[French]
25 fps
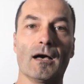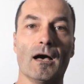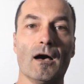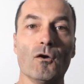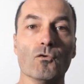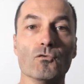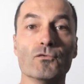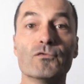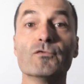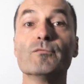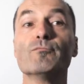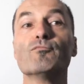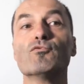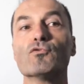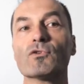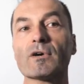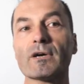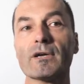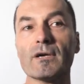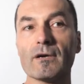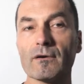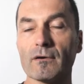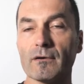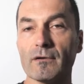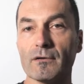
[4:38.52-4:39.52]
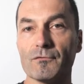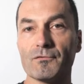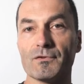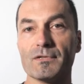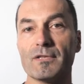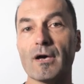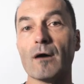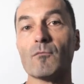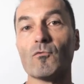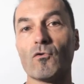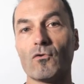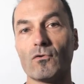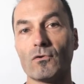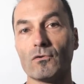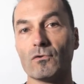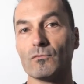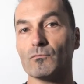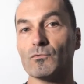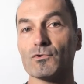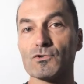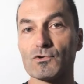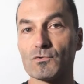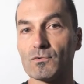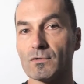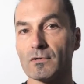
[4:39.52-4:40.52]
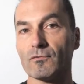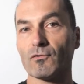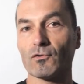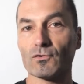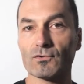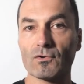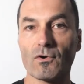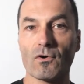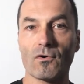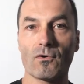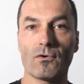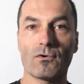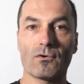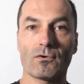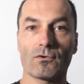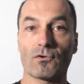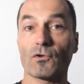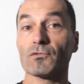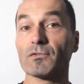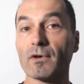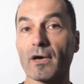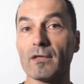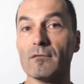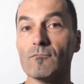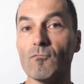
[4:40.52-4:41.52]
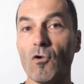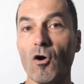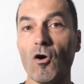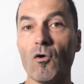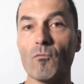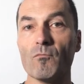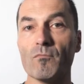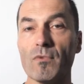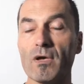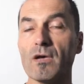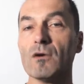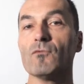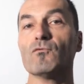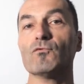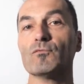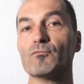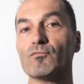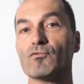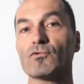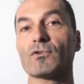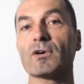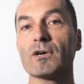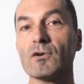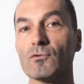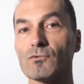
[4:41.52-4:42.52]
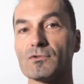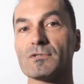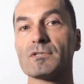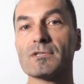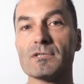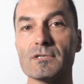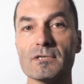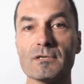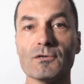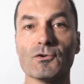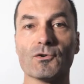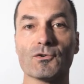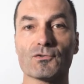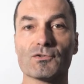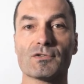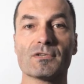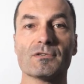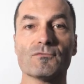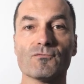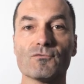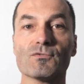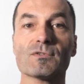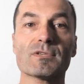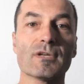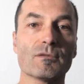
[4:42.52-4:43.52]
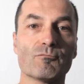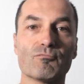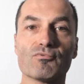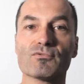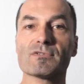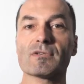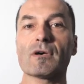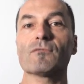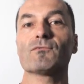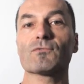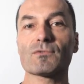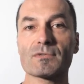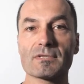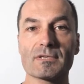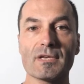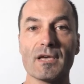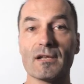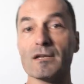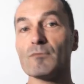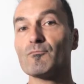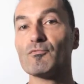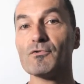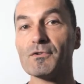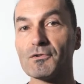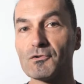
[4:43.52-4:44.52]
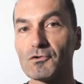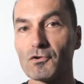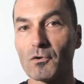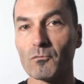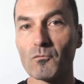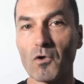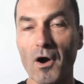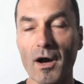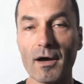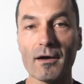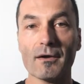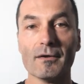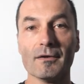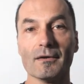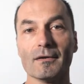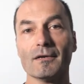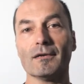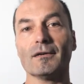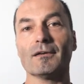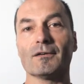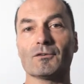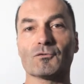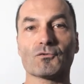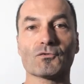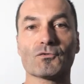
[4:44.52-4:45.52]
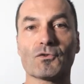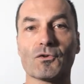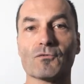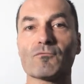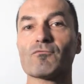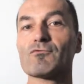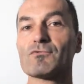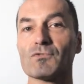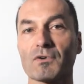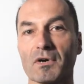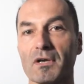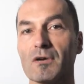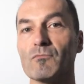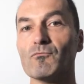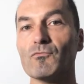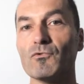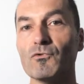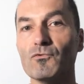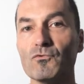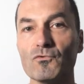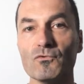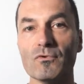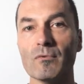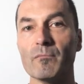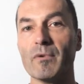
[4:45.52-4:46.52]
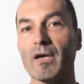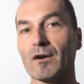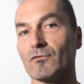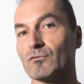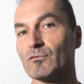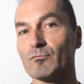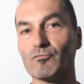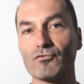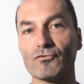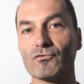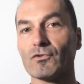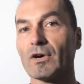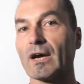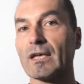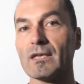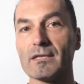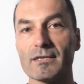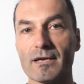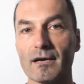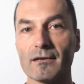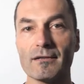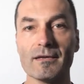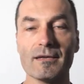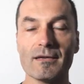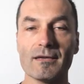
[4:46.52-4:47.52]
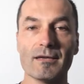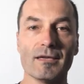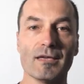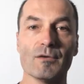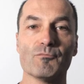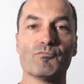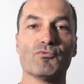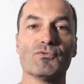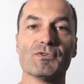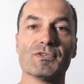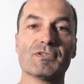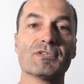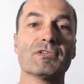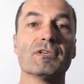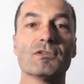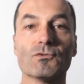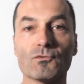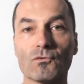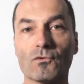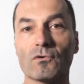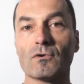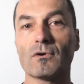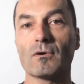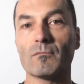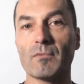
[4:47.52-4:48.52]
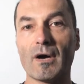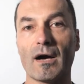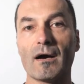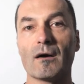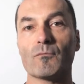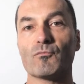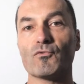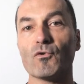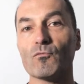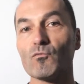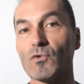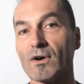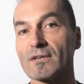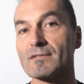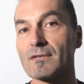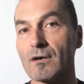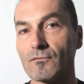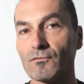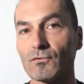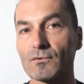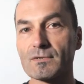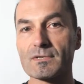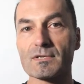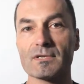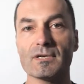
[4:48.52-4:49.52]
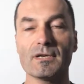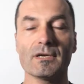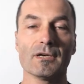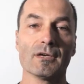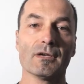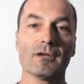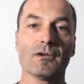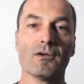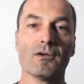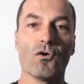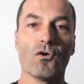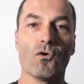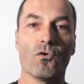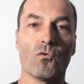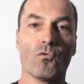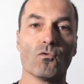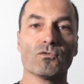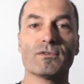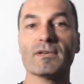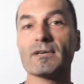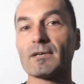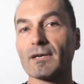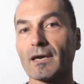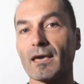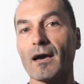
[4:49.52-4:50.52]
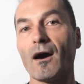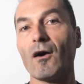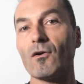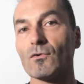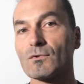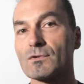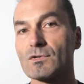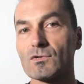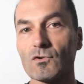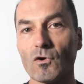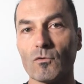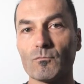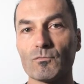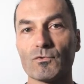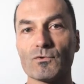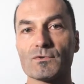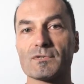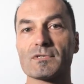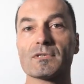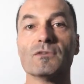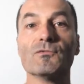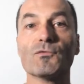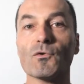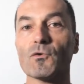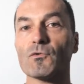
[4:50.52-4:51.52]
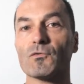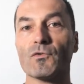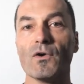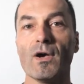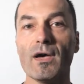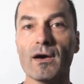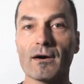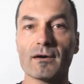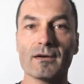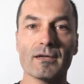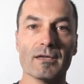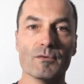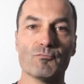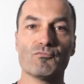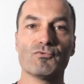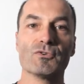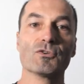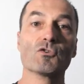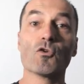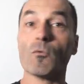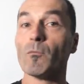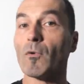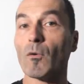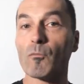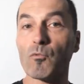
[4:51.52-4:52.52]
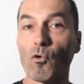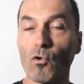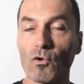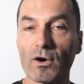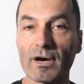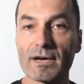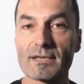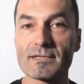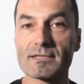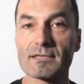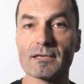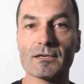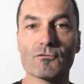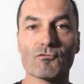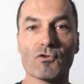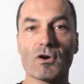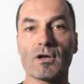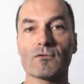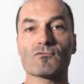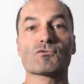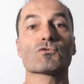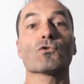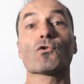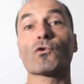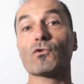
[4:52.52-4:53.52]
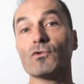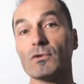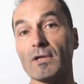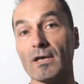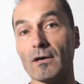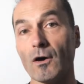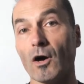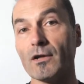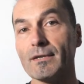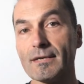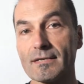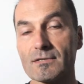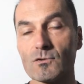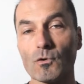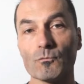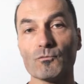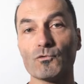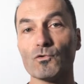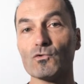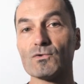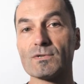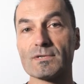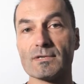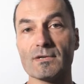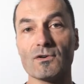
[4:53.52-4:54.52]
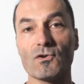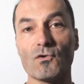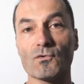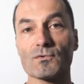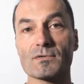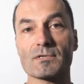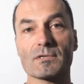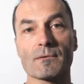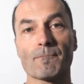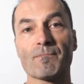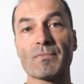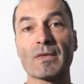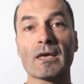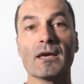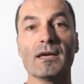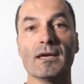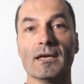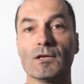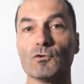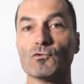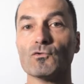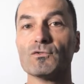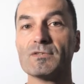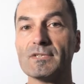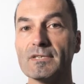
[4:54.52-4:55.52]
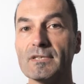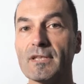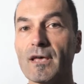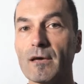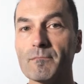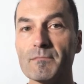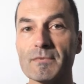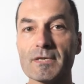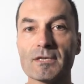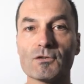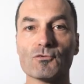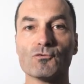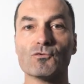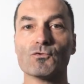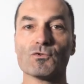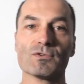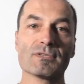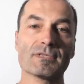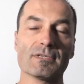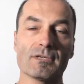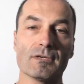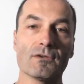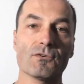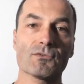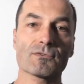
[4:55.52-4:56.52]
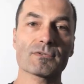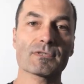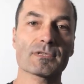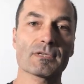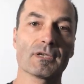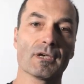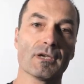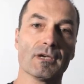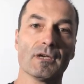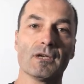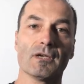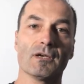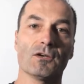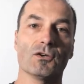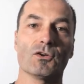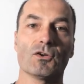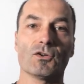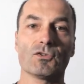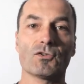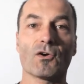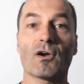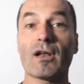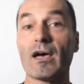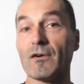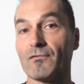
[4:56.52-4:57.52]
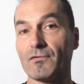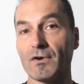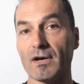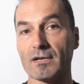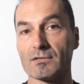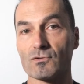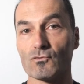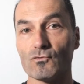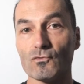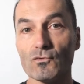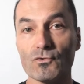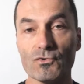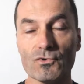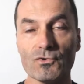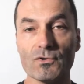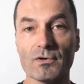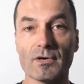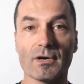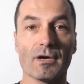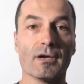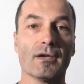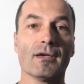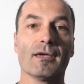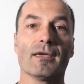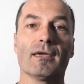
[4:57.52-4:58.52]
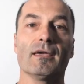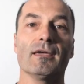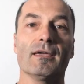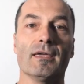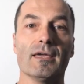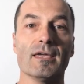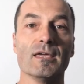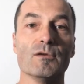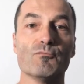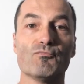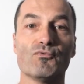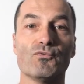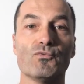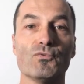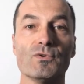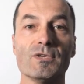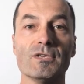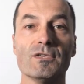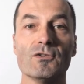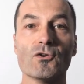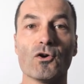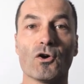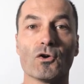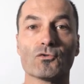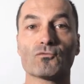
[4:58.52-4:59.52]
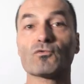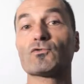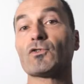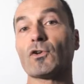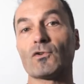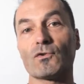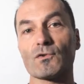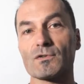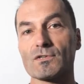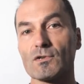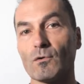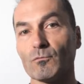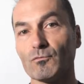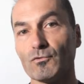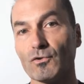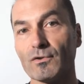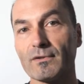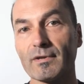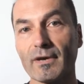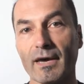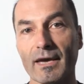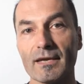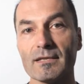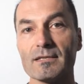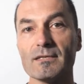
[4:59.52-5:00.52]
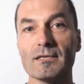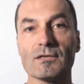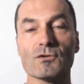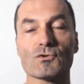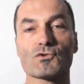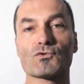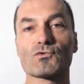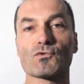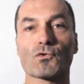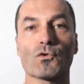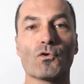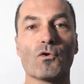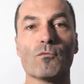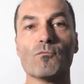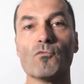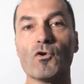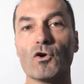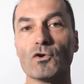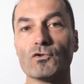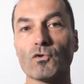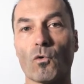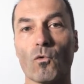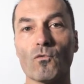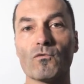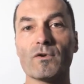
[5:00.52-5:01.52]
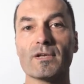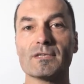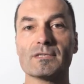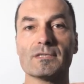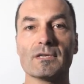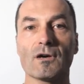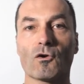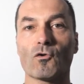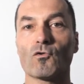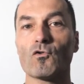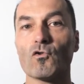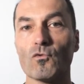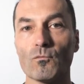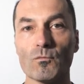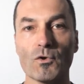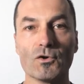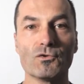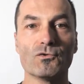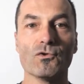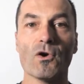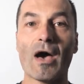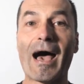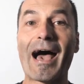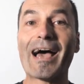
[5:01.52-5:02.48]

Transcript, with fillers: hein, où vous pourrez évidemment me suivre dans l'entraînement, mais vous pourrez aussi, si vous êtes plus avancé, aller plus vite que moi. Donc quand vous aurez le menu, eh vous pourrez y aller, et puis sinon, eh ben, un peu moins avancé, on décrira ensemble ce qu'il faut faire et puis comment progresser. Voilà, vous aurez un exemple de séance et de dynamique de séance dans la phase 1 et puis euh, tout un ensemble de training sur le mode, on va dire le mode